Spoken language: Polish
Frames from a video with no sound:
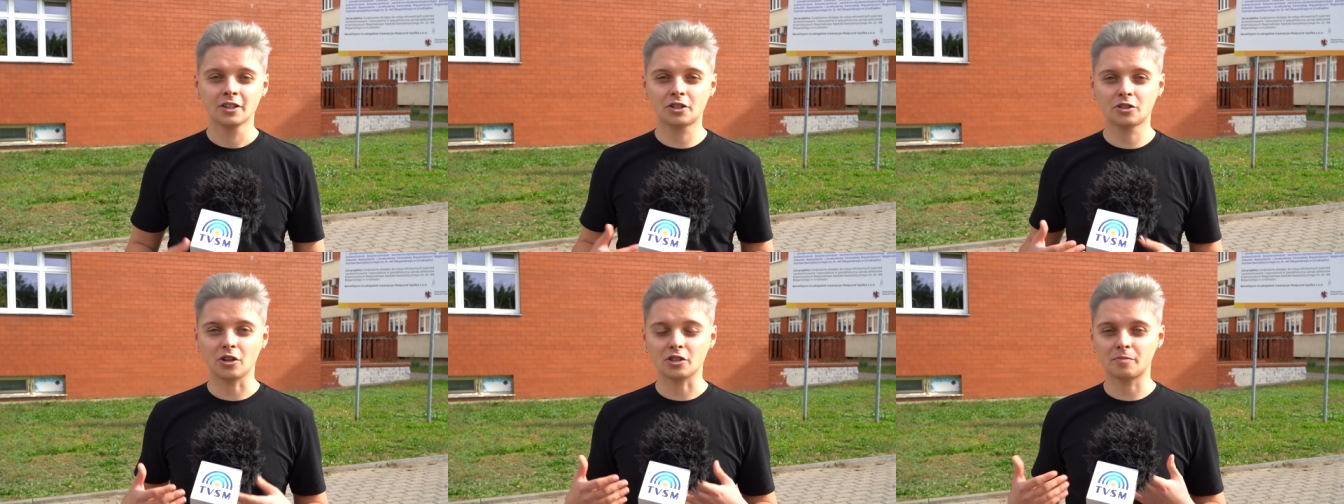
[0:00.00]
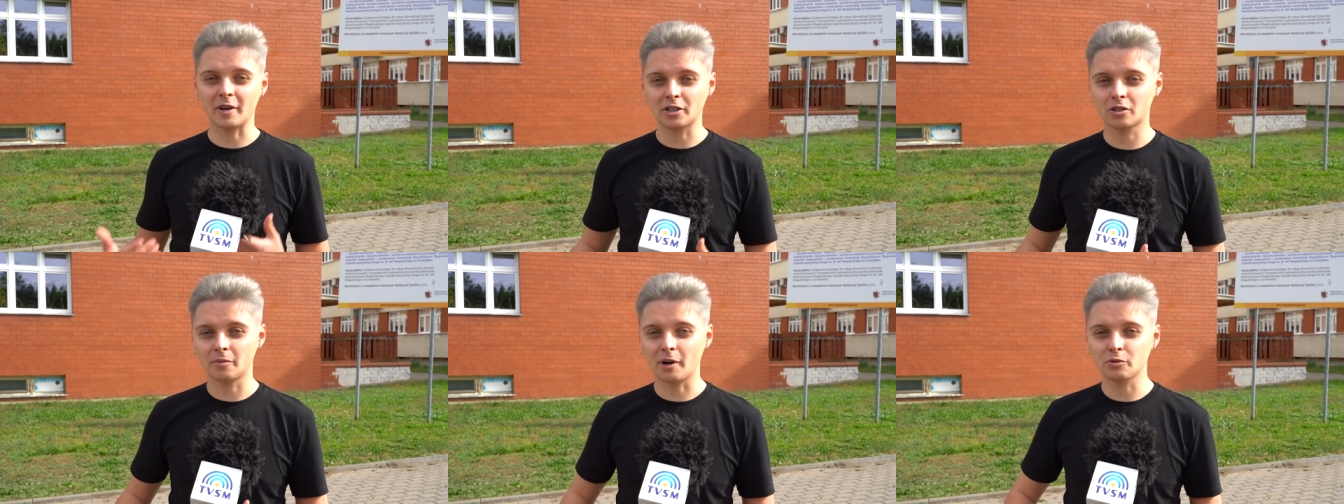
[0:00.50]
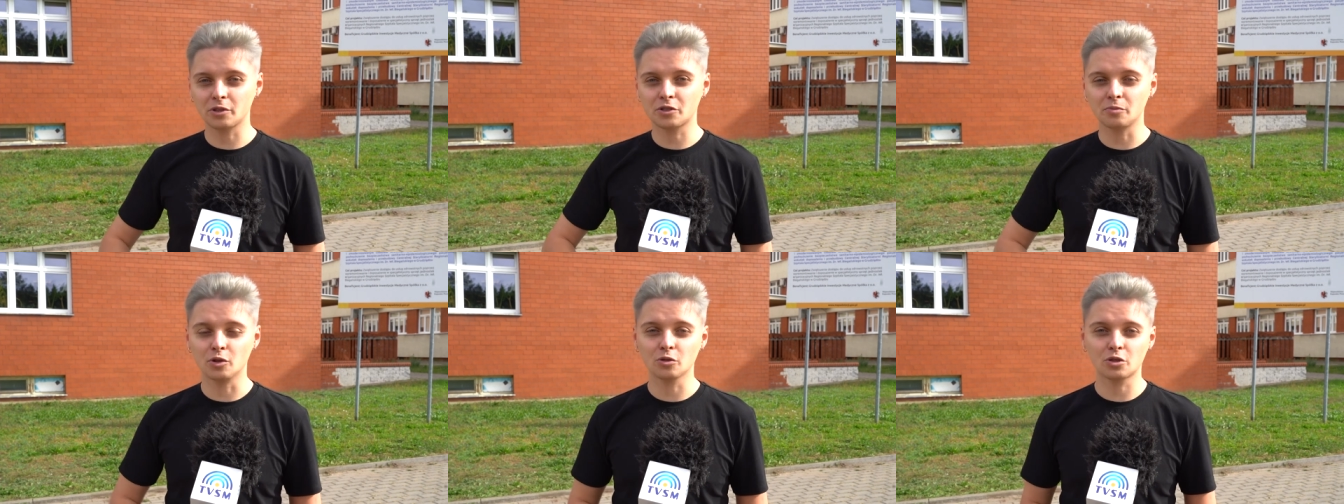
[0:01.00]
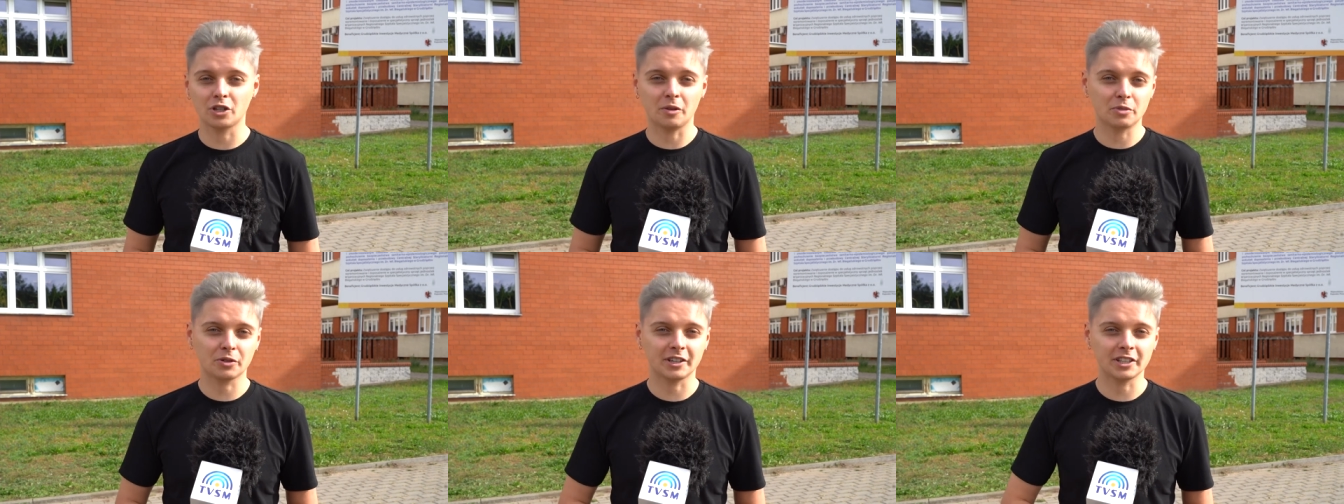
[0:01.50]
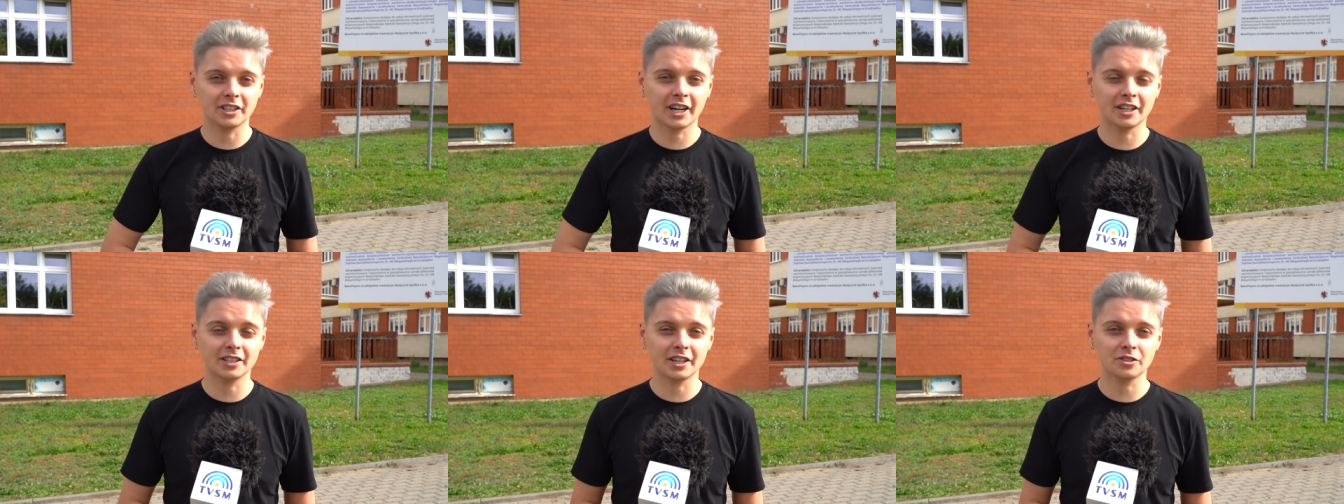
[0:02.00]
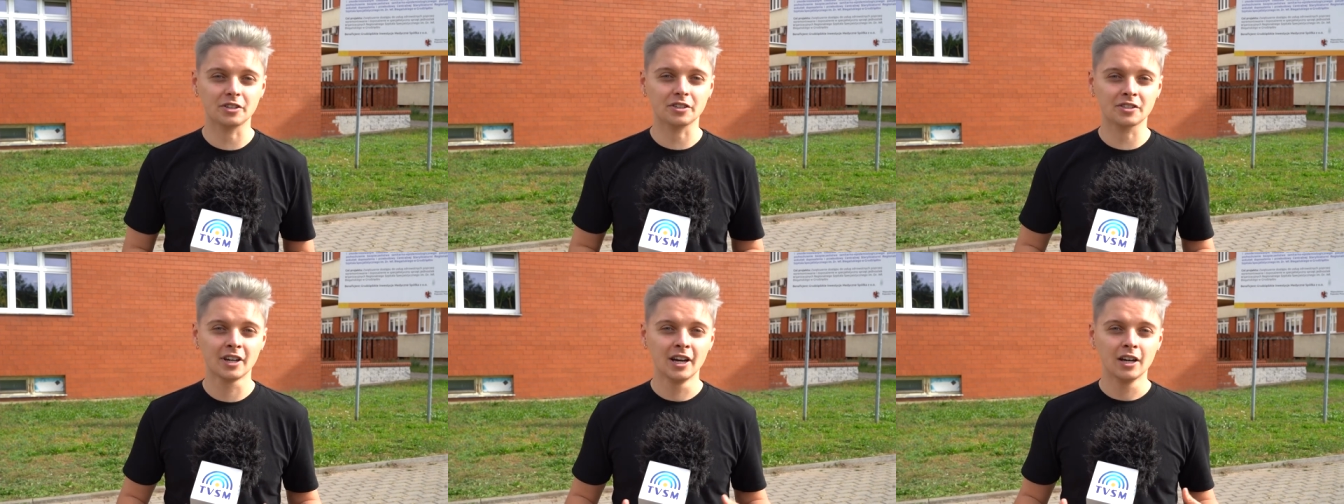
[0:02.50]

czy to spektrum autyzmu, czy na przykład ADHD, co jest